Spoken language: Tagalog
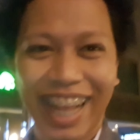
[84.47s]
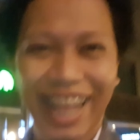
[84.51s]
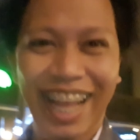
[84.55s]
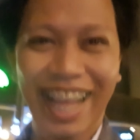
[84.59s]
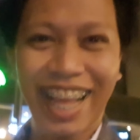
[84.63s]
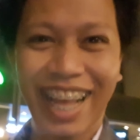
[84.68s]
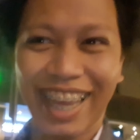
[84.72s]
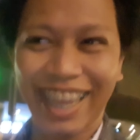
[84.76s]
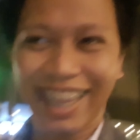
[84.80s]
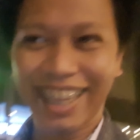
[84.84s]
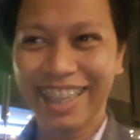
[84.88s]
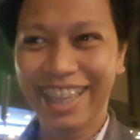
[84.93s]
ang
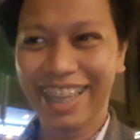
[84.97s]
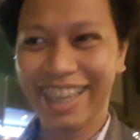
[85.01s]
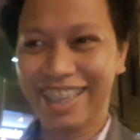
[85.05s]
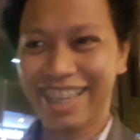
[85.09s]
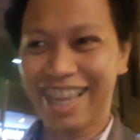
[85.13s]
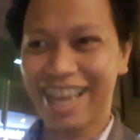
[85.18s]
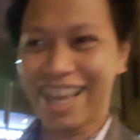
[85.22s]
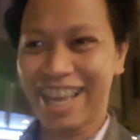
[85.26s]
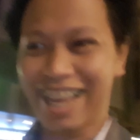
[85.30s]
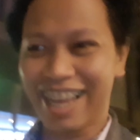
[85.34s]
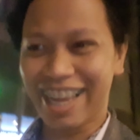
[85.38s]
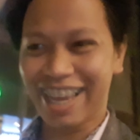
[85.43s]
hangin na
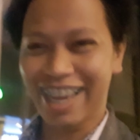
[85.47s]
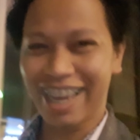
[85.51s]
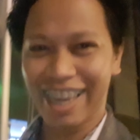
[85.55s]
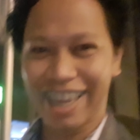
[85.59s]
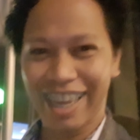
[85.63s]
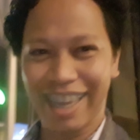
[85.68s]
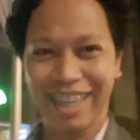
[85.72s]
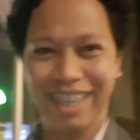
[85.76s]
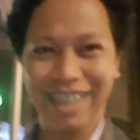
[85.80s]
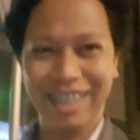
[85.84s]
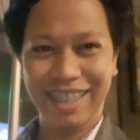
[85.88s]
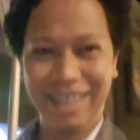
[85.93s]

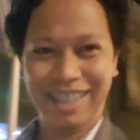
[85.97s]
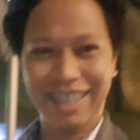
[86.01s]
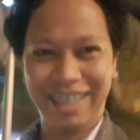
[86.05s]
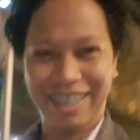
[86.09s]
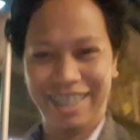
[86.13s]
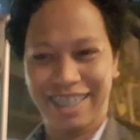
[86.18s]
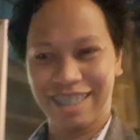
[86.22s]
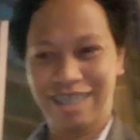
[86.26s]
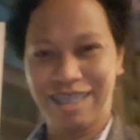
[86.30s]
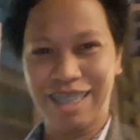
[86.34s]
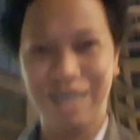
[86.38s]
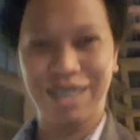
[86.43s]
guys.
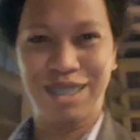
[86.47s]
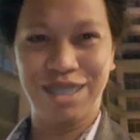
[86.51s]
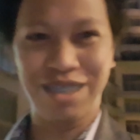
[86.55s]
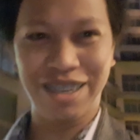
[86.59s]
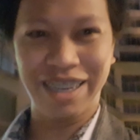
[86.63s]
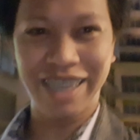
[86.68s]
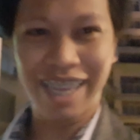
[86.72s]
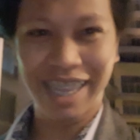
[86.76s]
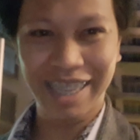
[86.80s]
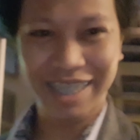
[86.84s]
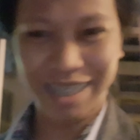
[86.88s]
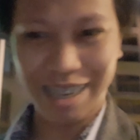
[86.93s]

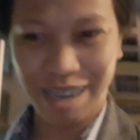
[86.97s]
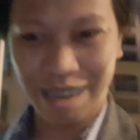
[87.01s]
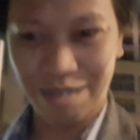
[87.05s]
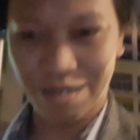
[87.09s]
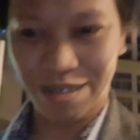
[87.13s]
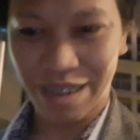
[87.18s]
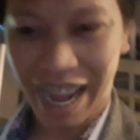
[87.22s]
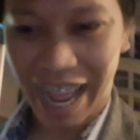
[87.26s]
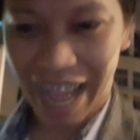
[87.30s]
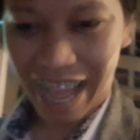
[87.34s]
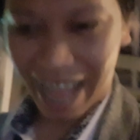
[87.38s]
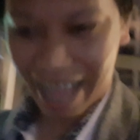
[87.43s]
Tisoy has
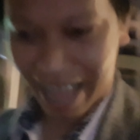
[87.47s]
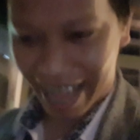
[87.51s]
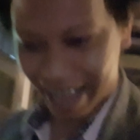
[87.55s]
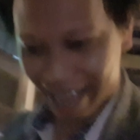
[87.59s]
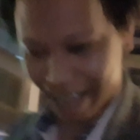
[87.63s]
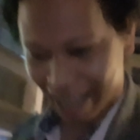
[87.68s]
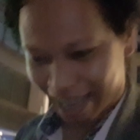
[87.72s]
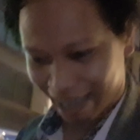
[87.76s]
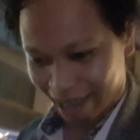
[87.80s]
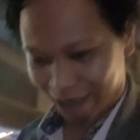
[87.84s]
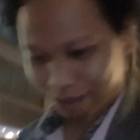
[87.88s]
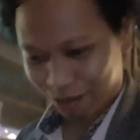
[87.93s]

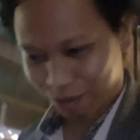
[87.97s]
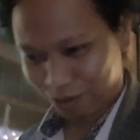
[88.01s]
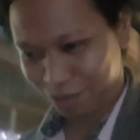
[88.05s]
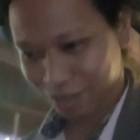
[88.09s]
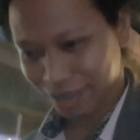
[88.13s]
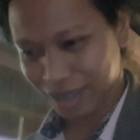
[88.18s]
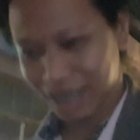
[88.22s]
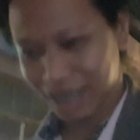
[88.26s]
arrived.